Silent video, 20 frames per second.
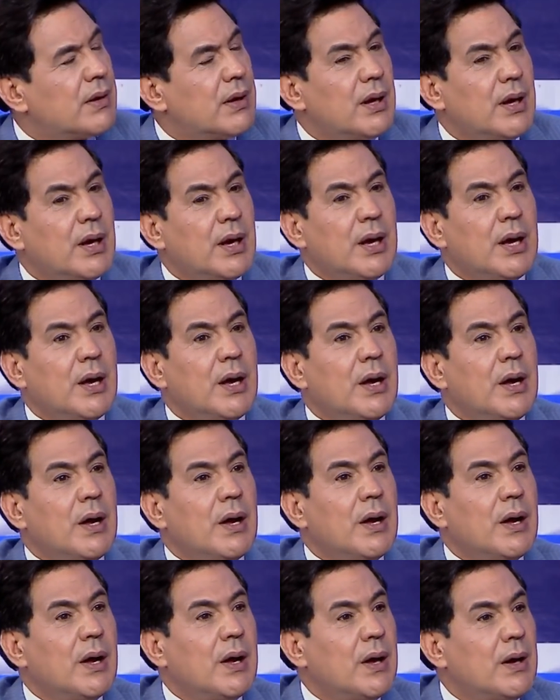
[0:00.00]

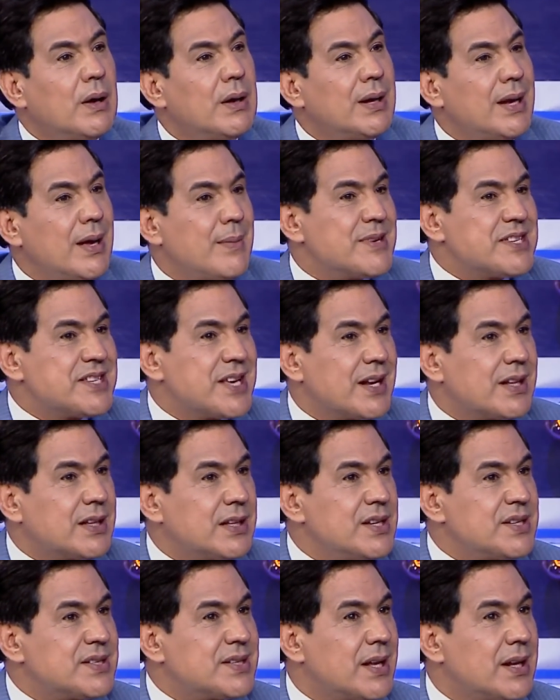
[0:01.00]
آه، لا ما صارت
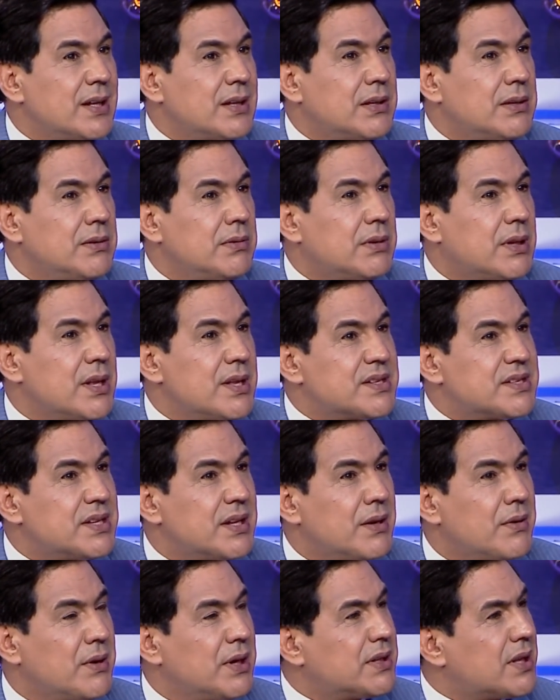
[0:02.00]
لي صارت لي ثلاث
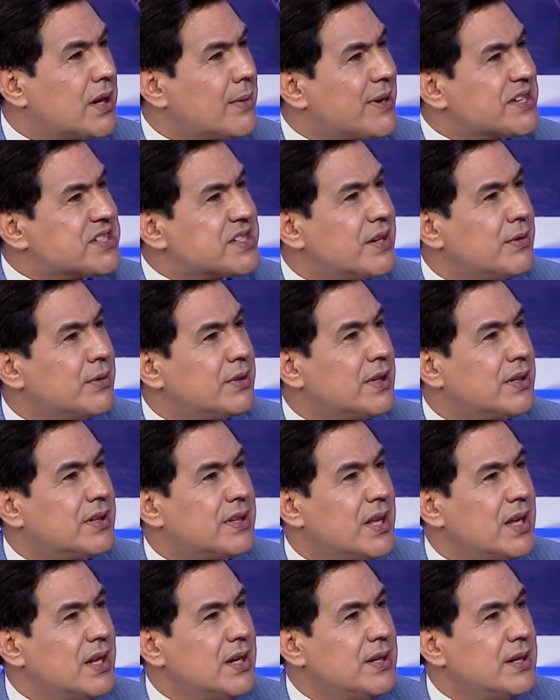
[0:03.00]
سنوات اربع سنوات
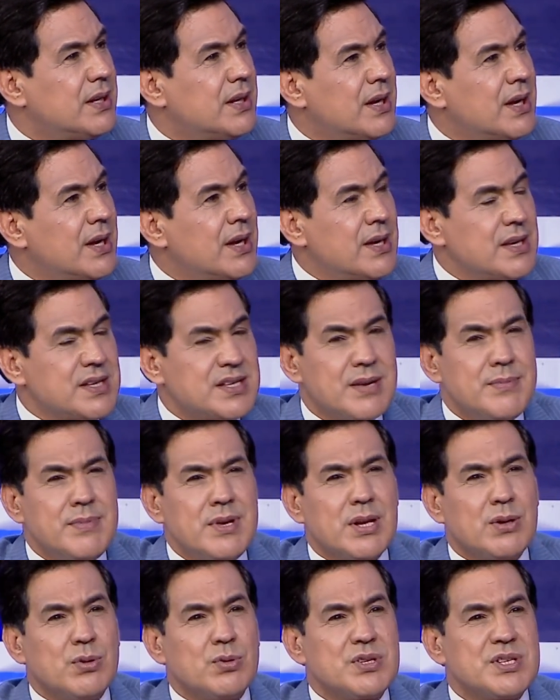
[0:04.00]
التالي
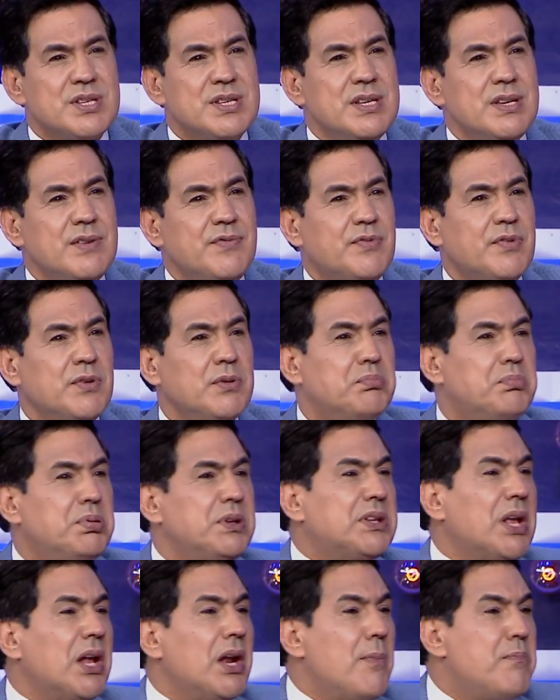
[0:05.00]
سمير لوسيف
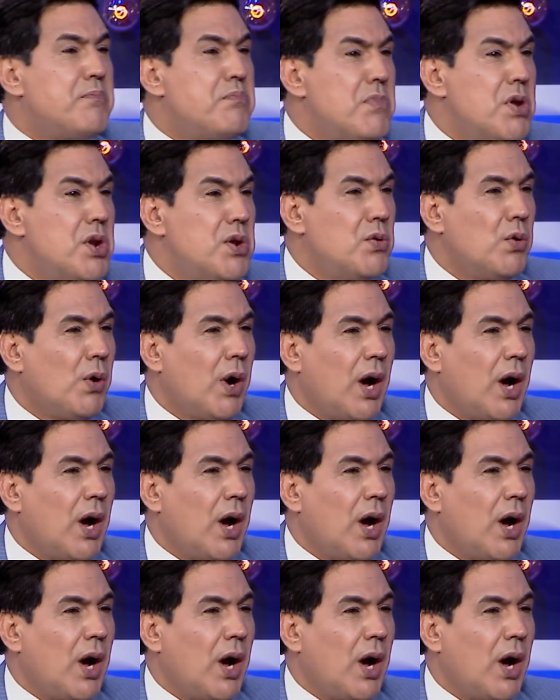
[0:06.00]
بطلب منه